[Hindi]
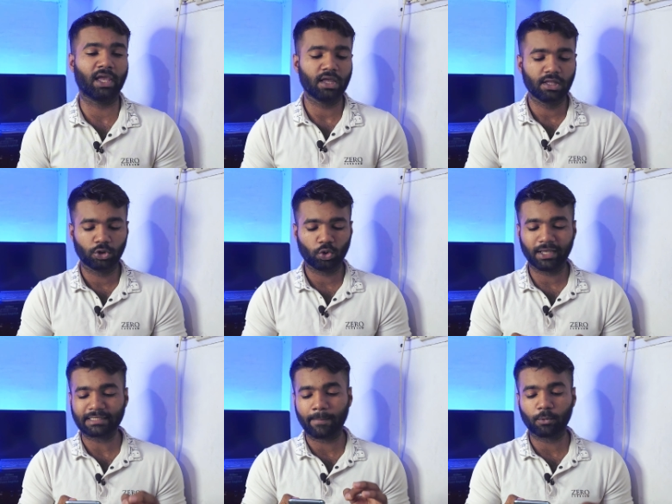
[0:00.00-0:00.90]
चुके हैं तो
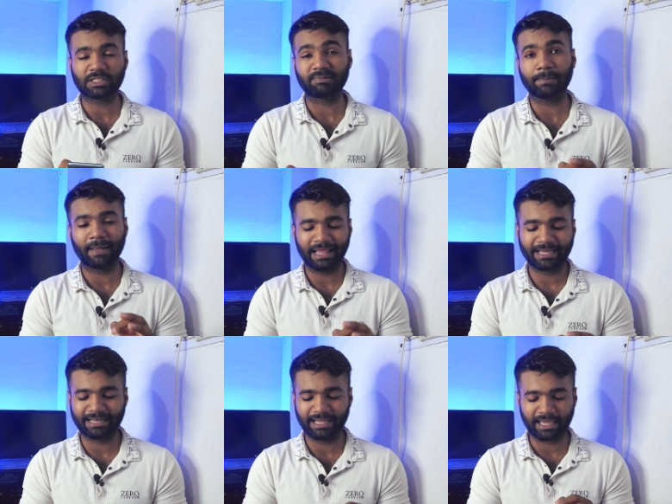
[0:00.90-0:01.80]
गैस आपको सबसे पहले
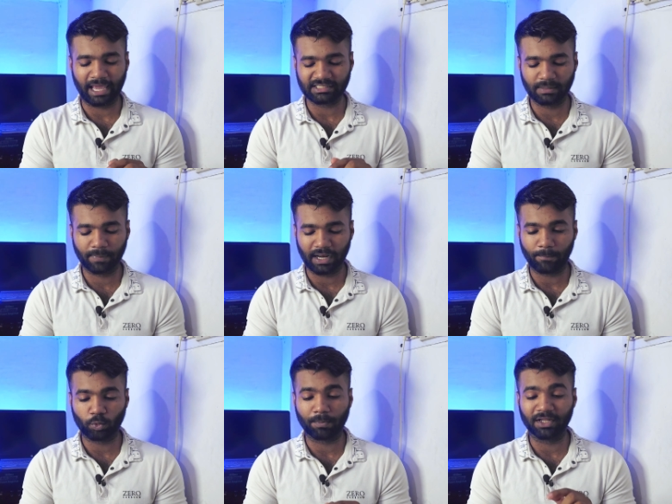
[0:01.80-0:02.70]
करना क्या है सिंपल
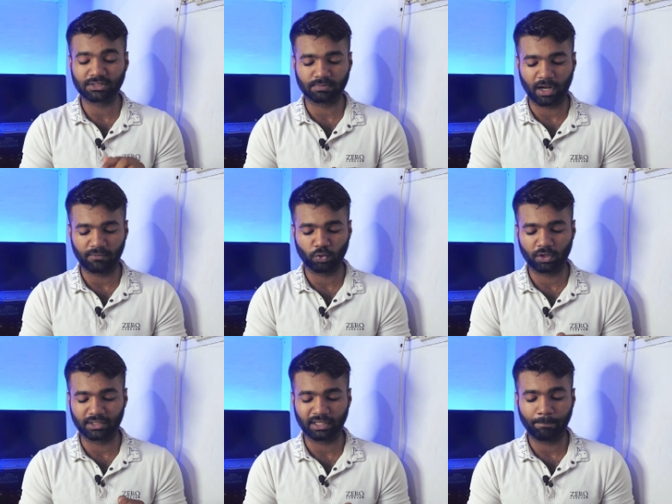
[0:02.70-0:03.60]
आपको अपने
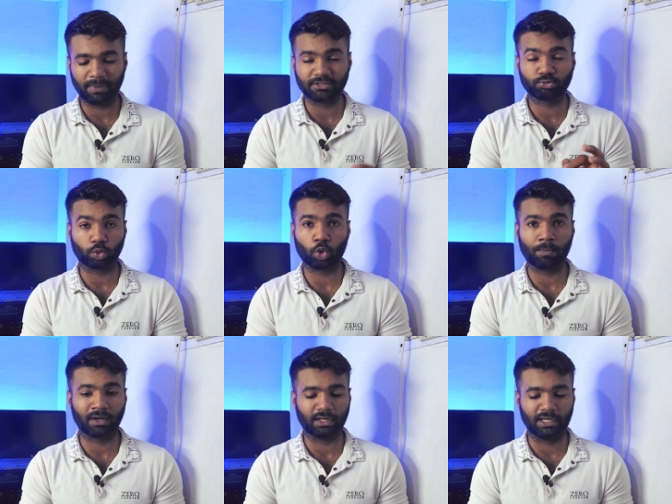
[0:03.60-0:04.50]
स्मार्टफोन के अंदर प्ले स्टोर
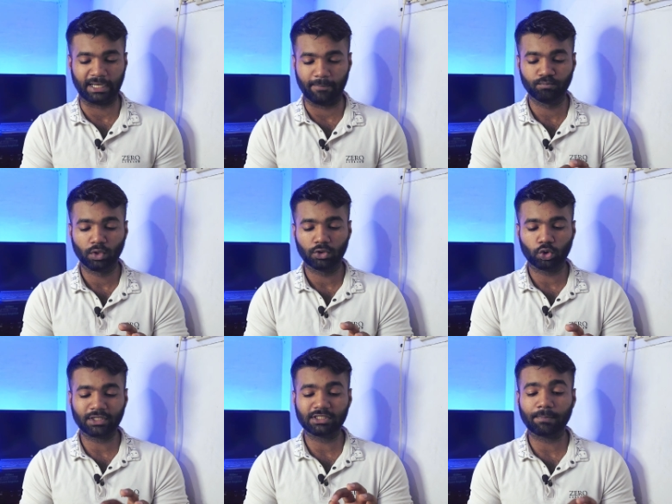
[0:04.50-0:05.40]
को ओपन कर लेना है
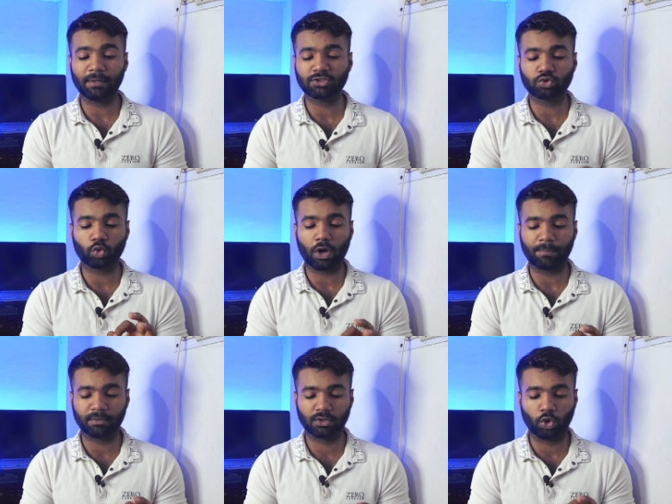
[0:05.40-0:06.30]
तो गैस जैसे प्ले स्टोर को
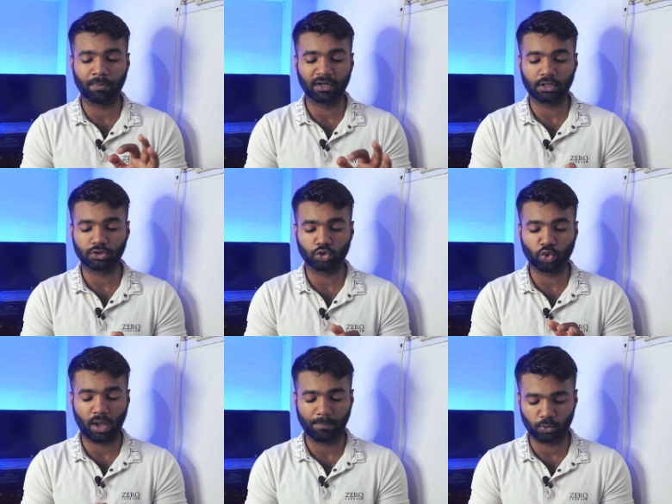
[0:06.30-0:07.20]
आप ओपन करते हो
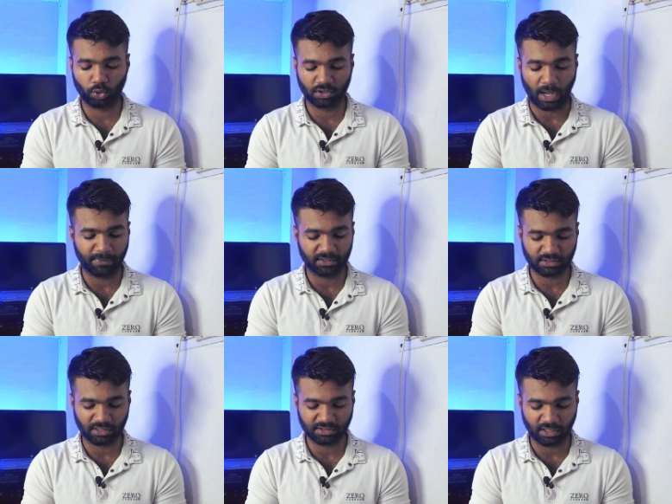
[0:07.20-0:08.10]
तो आपको यहाँ पे
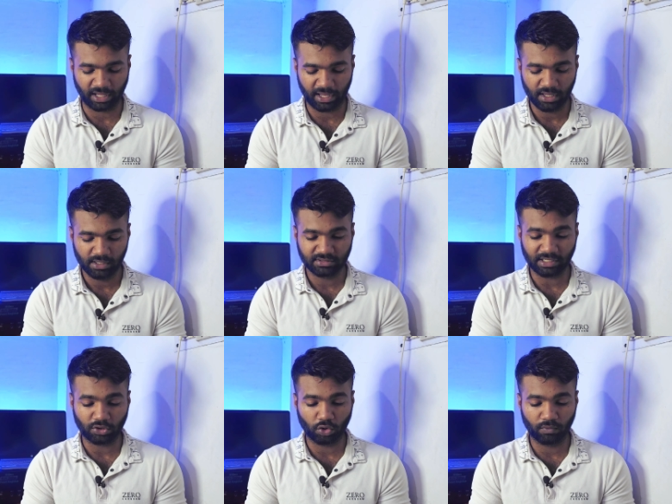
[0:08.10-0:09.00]
सर्च करना है
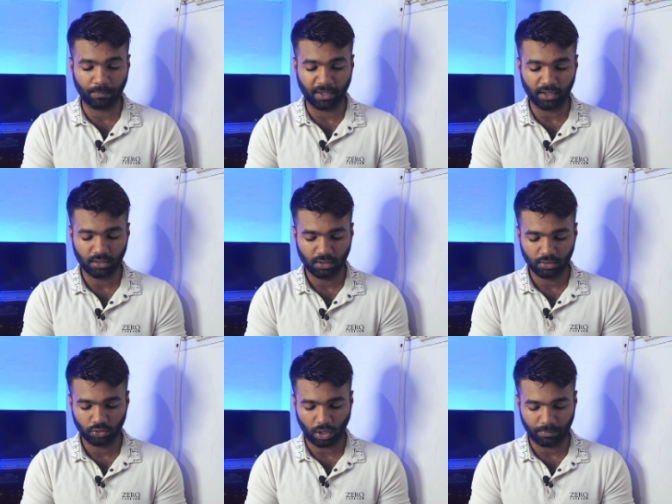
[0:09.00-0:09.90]
सिक्योर वीपीएन
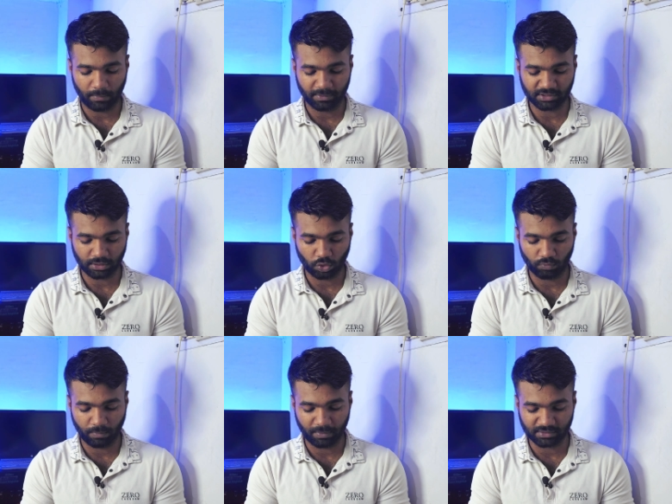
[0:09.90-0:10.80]
तो आप यहाँ पे
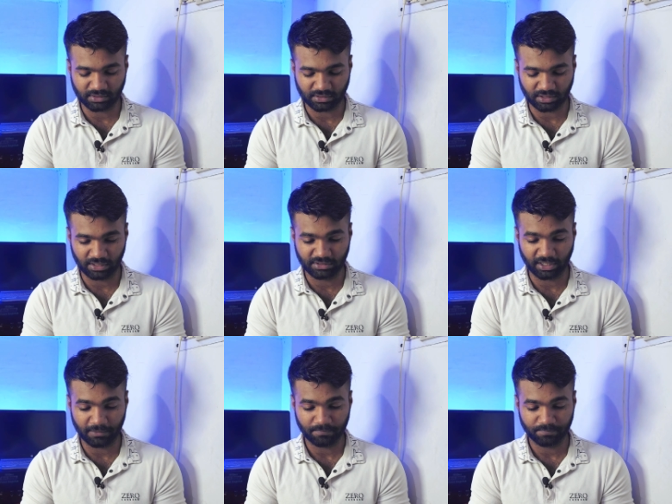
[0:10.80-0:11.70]
सिक्योर वीपीएन सर्च कर
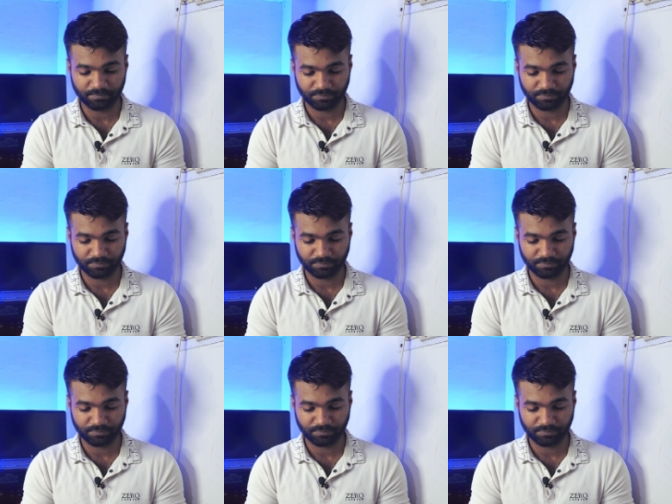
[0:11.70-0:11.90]
लीजिएगा